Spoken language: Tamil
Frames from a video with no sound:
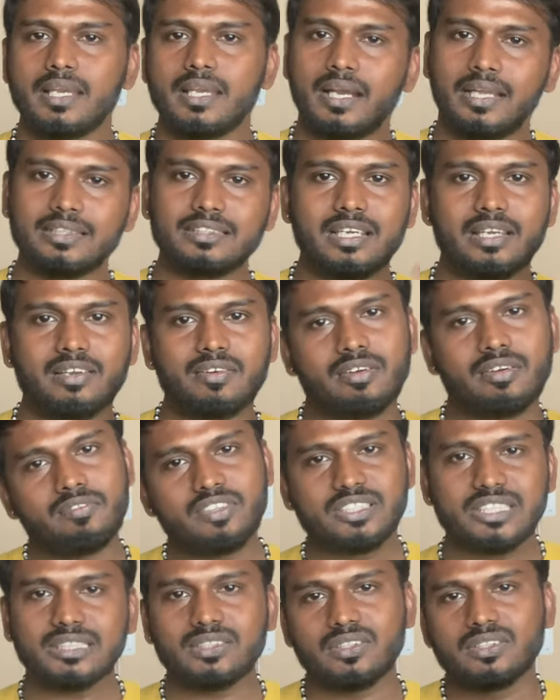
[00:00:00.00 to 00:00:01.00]
அந்த
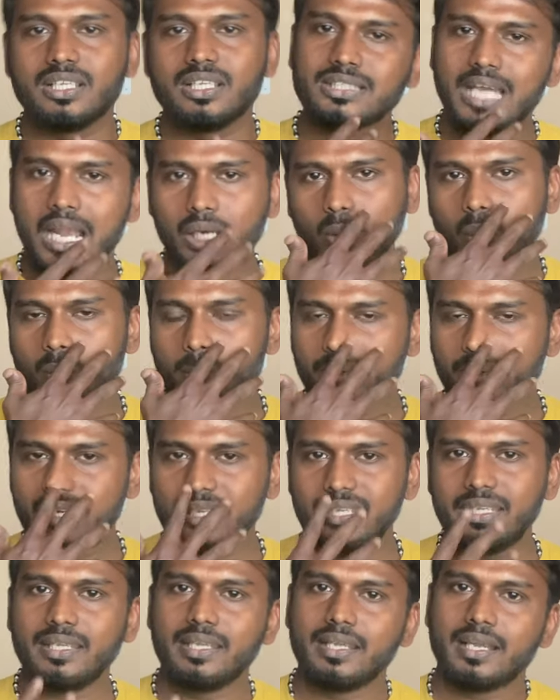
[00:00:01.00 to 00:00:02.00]
விஷயத்த வந்து சார்ட் அவுட்
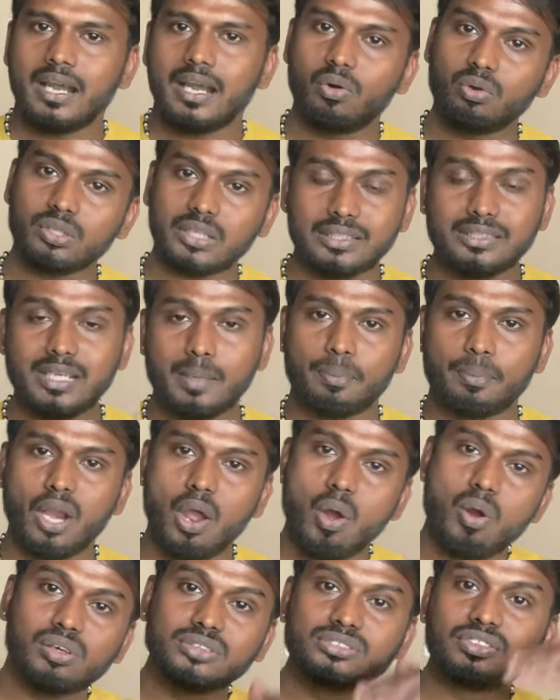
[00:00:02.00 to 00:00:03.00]
பண்ணி அவு அதுக்கப்புறம்
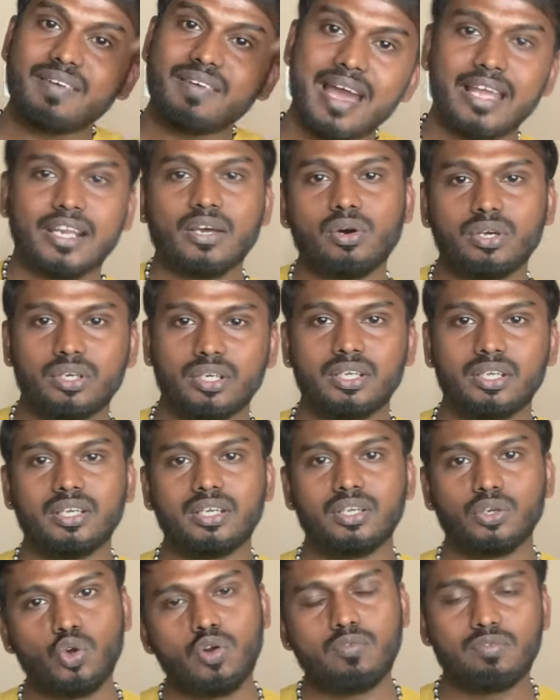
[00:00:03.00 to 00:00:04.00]
அவங்க வந்து வேற ஒரு
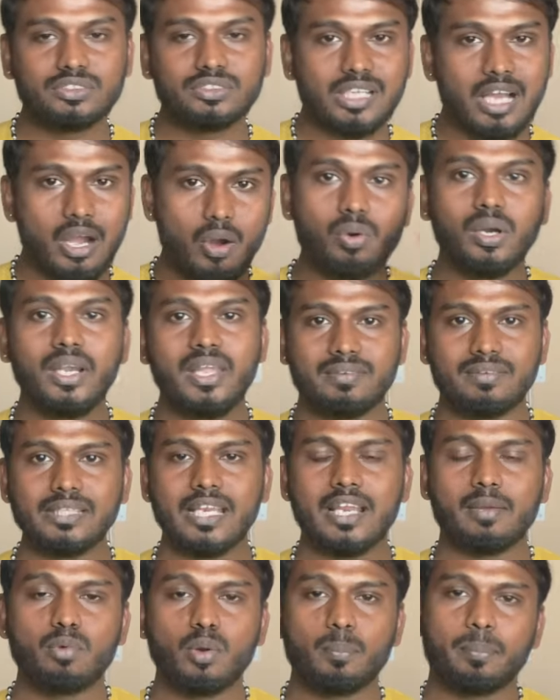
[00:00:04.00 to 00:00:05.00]
ரூம் வந்து அவங்களே வந்து
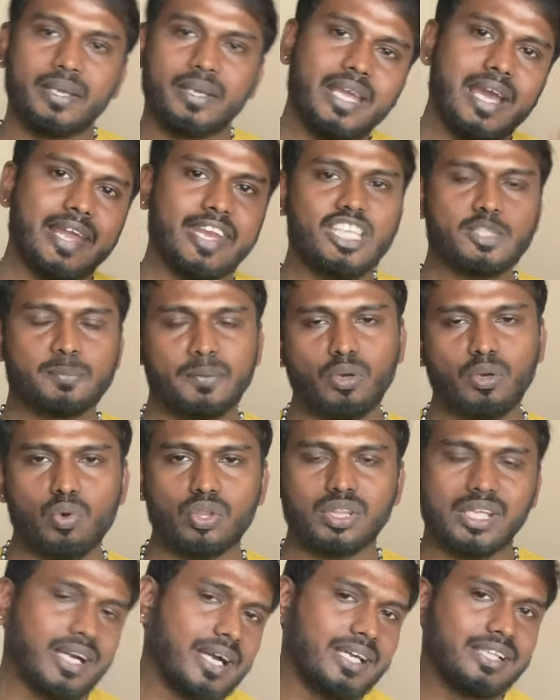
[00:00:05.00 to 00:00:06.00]
எனக்கு புக் பண்ணி அரேஞ்ச் பண்ணி
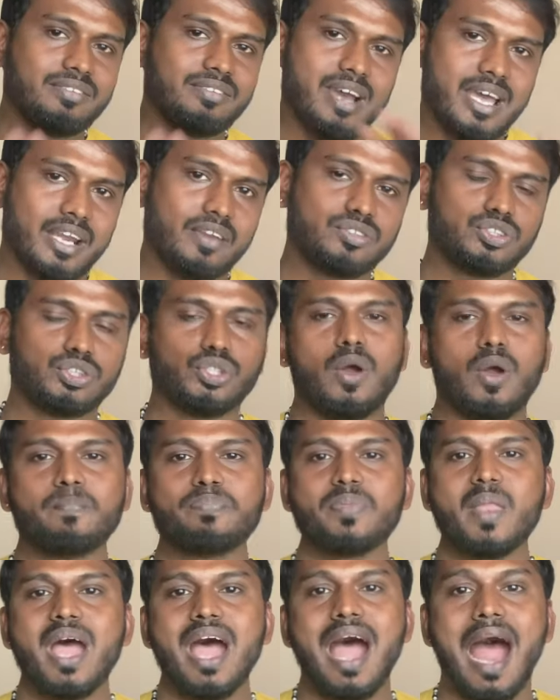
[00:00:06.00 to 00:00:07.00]
கொடுத்தாங்க அது வேற விஷயம்
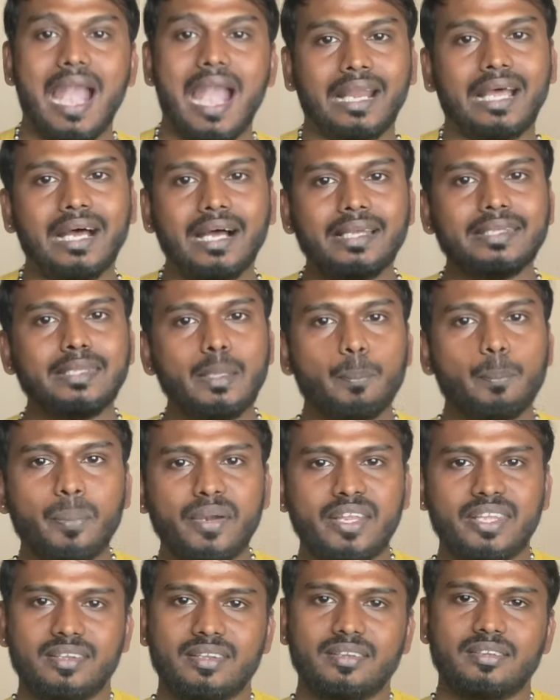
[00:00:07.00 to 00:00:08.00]
ஆனா
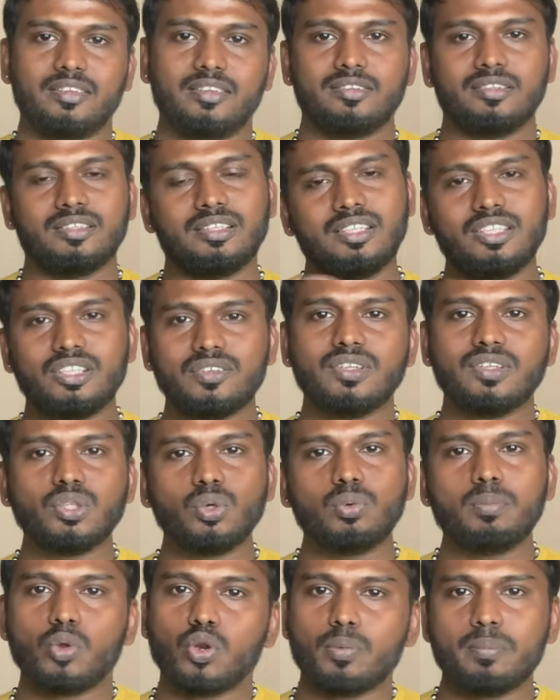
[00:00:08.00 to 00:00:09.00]
இப்படி இது வந்து
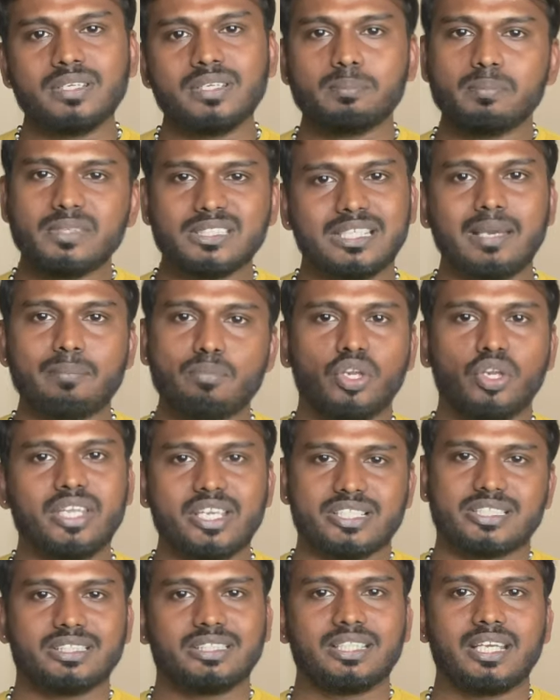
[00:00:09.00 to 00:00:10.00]
ஒரு
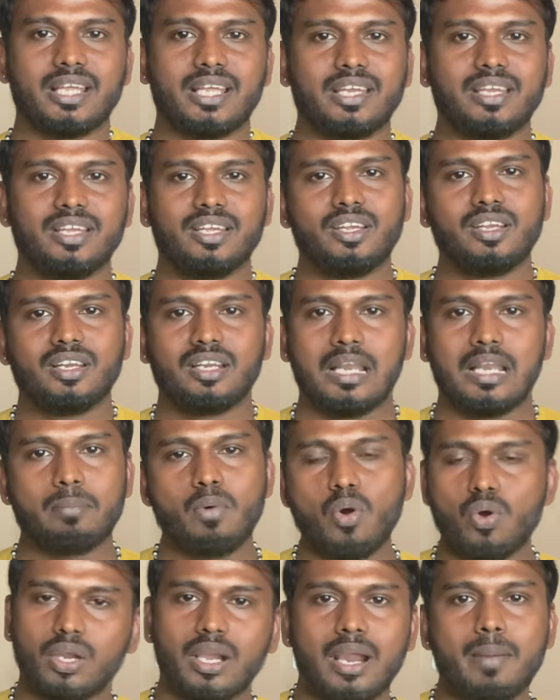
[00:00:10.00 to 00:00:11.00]
மிஸ்கம்யூனிகேஷன் தானே நம்ம
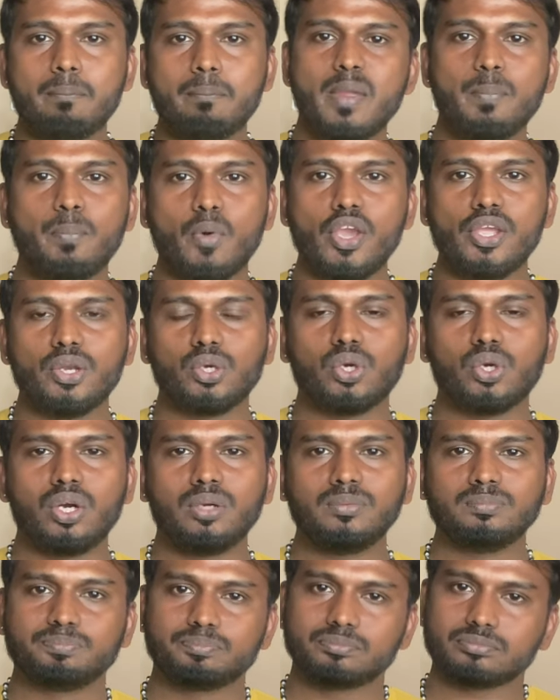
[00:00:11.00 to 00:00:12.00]
ஒரு நம்பி போயிருக்கோம்
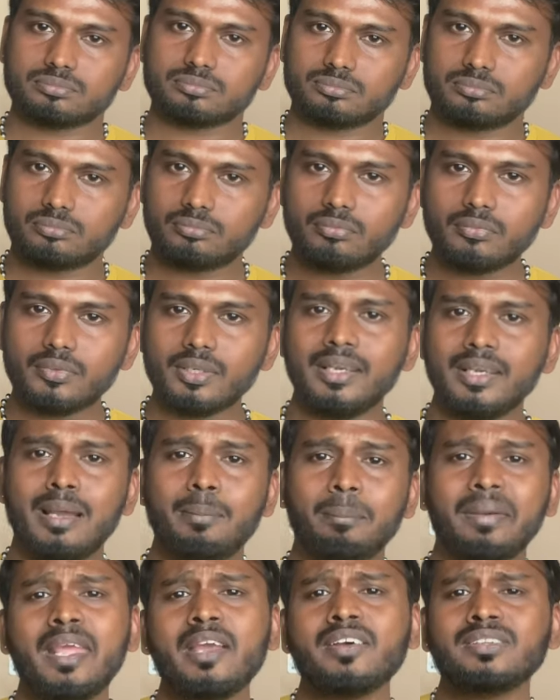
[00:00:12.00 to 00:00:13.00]

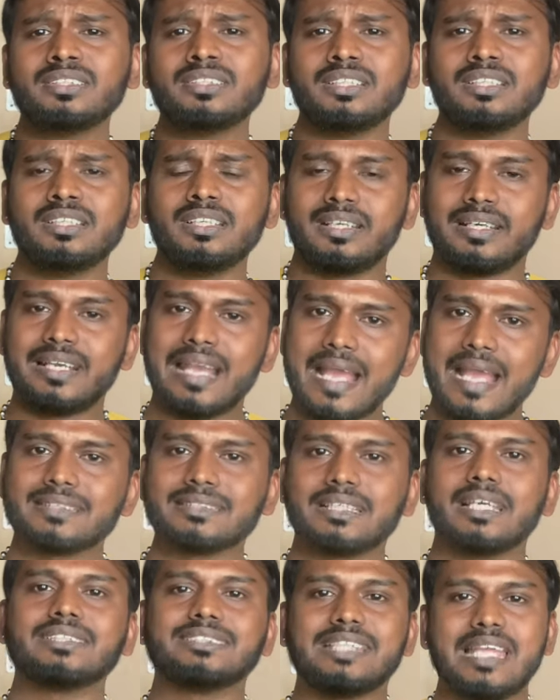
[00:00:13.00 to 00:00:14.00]
நம்மளே வந்து
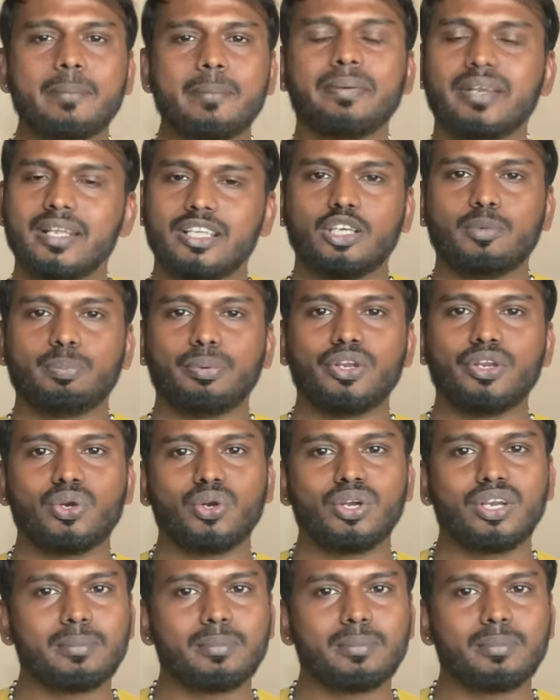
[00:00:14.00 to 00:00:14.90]
ரிலாக்ஸாக ஸ்டே பண்ணுறதுக்கு போயிருக்கோன்ற